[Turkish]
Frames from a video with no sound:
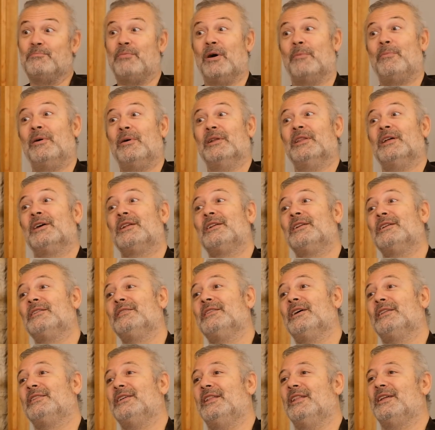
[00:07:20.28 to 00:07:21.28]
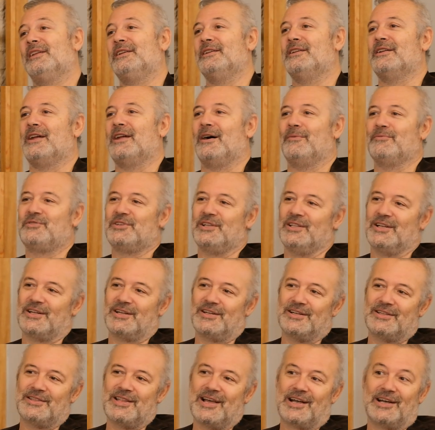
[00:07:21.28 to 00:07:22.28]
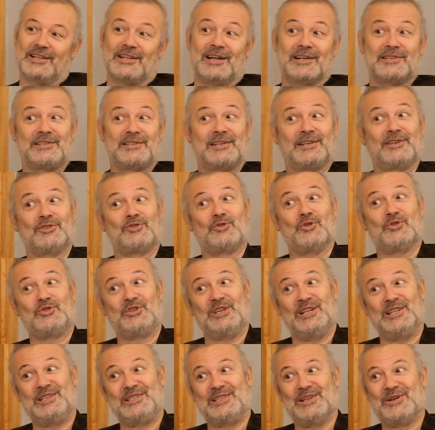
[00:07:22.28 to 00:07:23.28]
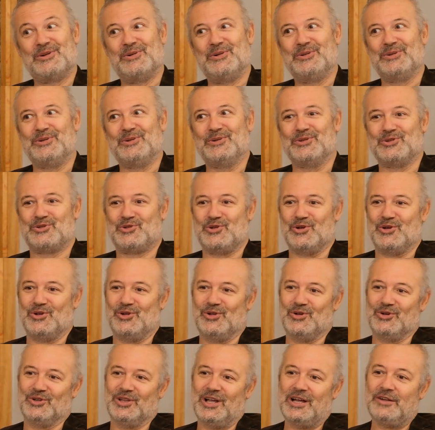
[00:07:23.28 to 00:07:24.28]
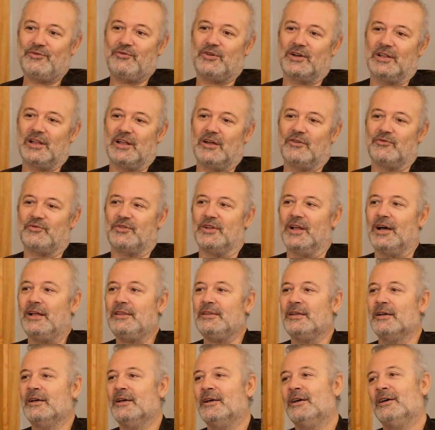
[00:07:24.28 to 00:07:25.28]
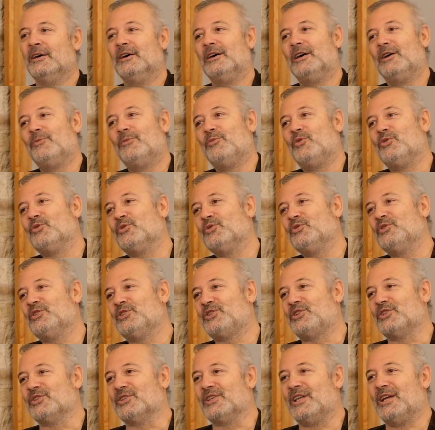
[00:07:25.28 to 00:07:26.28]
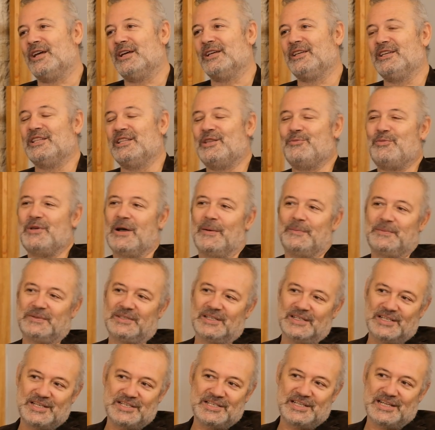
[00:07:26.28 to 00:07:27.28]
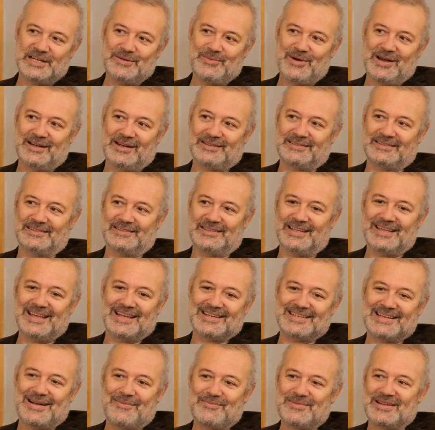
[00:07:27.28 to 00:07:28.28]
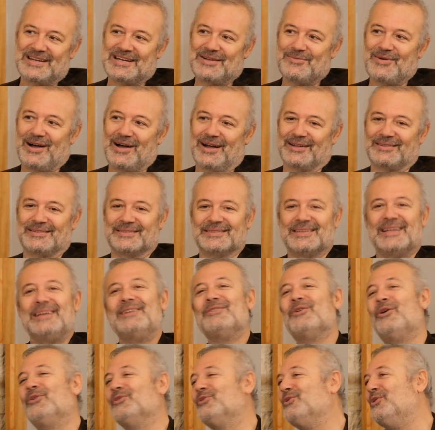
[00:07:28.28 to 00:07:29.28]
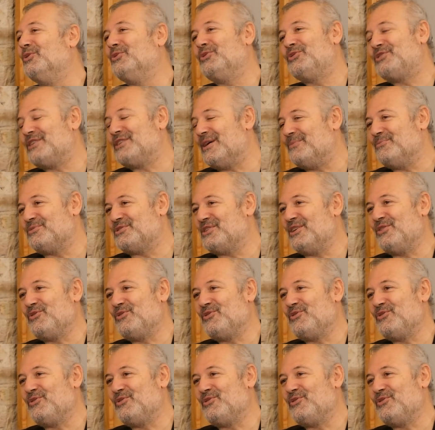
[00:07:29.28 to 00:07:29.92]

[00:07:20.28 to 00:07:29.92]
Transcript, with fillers: babalarının, dedelerinin, amcalarının ne kadar sıkı sosyalistler olduğunu söylüyorlar falan filan. Ama onun dışında gidip yaptıkları işlere baktığında, yaşamlarına baktığında e, onunla örtüşen bir şey